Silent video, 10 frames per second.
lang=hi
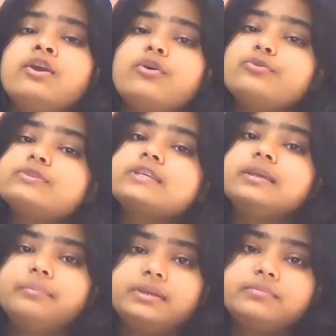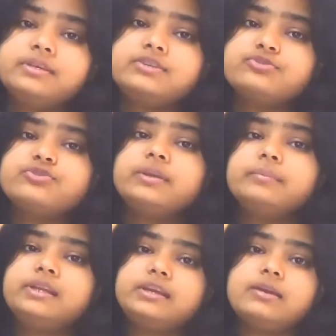और उसकी बीबी जो
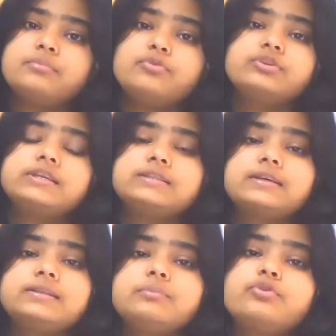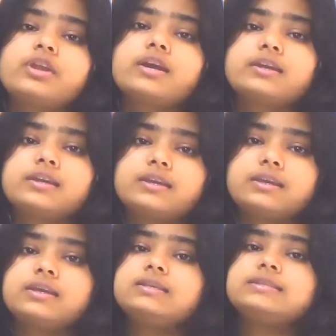इमिलिया वो देसादी मोना
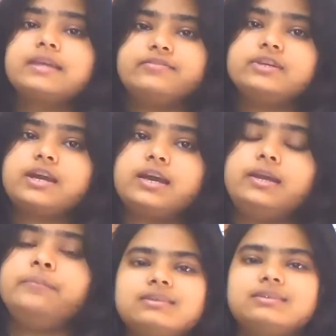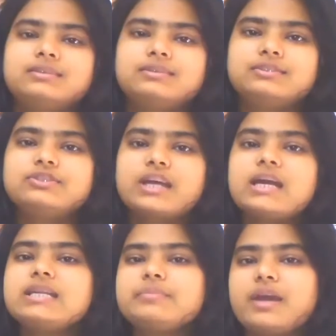की सेविका है तो
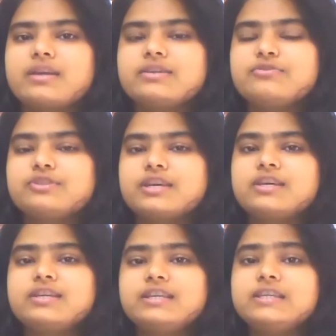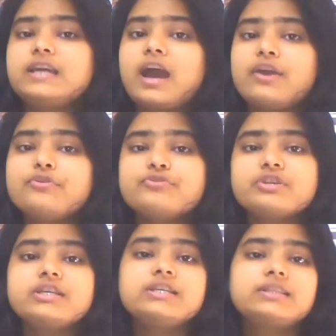कहानी में आगे होता है कि आयोग
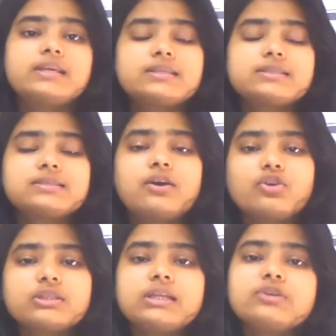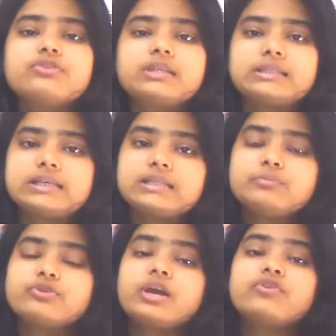ने औथले को देसादी
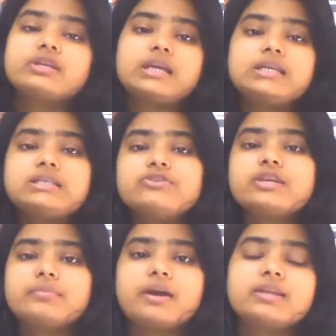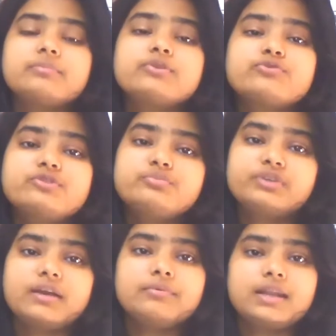मुना और केशियों के बारे में कुछ
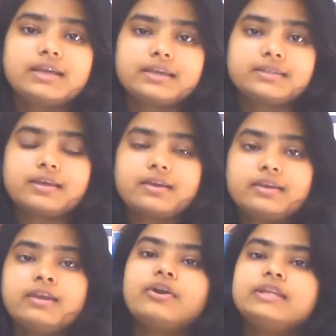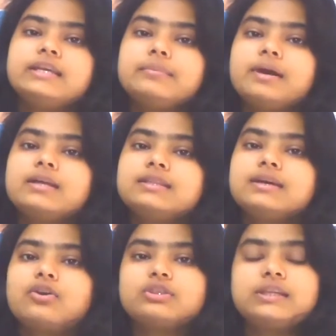बुरा भला कहता है और ये बात
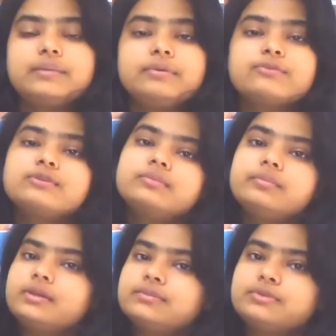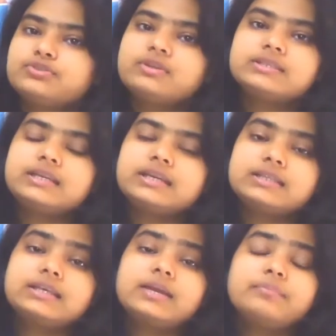औथले बिल्कुल भी विश्वास नहीं
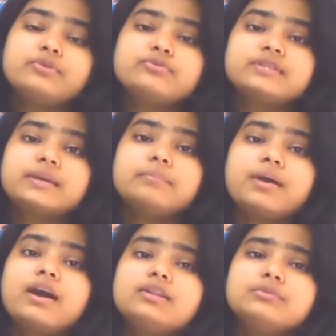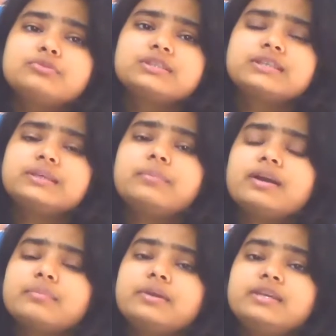करता है पर उसके बाद उसके
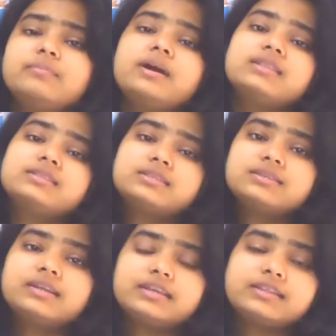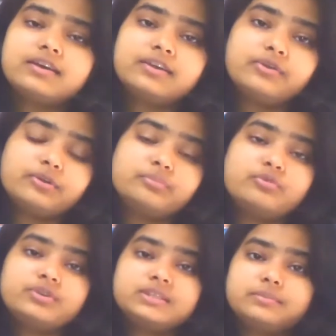दिमाग में ये बात रहता है और
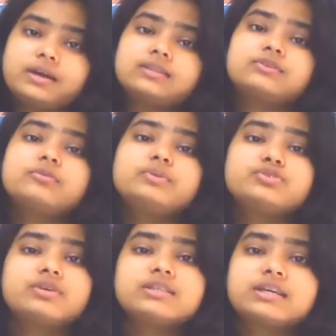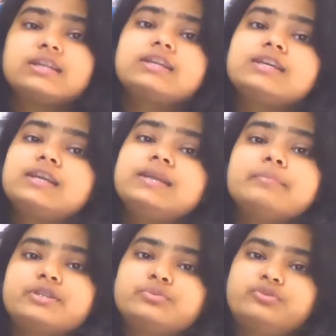वो इस बात को विश्वास करने के
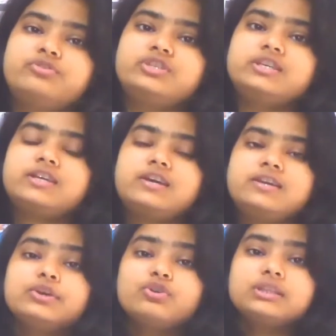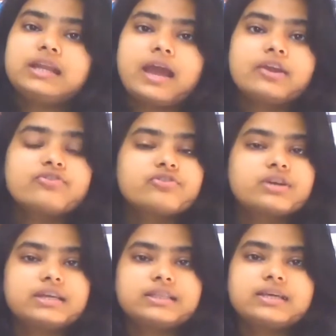लिए मजबूर हो जाता है तो औथले आयोग को
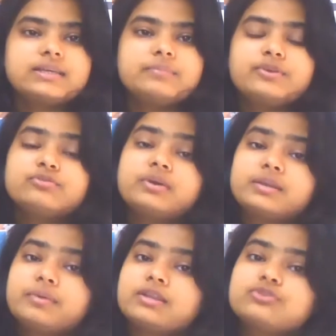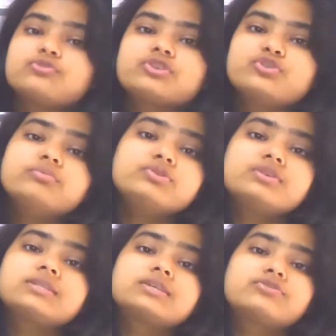कहता है कि मैं तुम्हारी बातों को क्यों
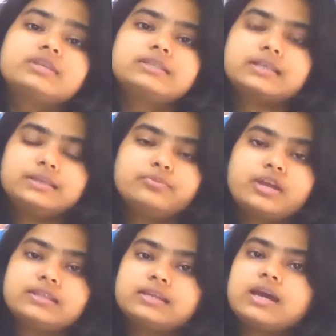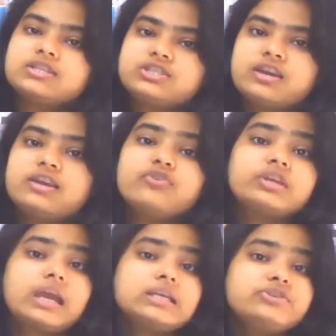विश्वास करूँ देसादी मुना इतना अच्छा है
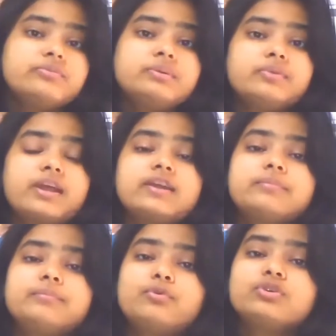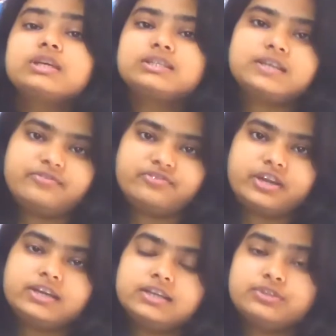और कैशियो भी मेरा एक बहुत अच्छा
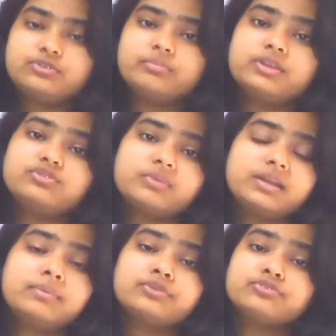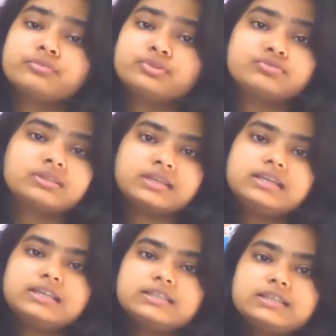फ्रेंड है तो मैं तुम्हारी बातों को विश्वास
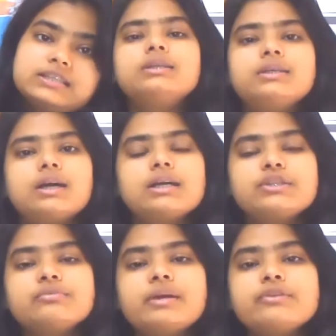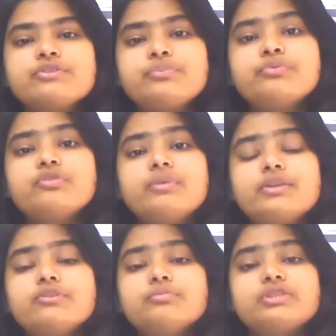नहीं कर सकती अगर तुम्हारे कुछ प्रूव
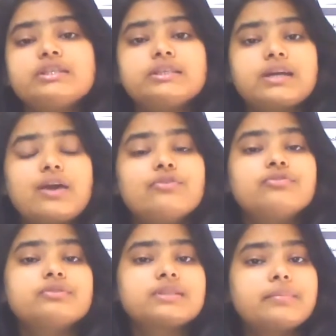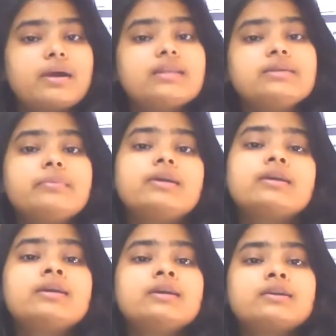है तो मुझे दिखाओ उसके बाद ही
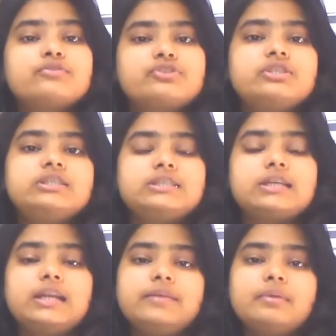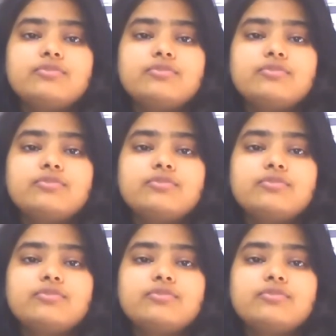मैं कुछ डिसीजन ले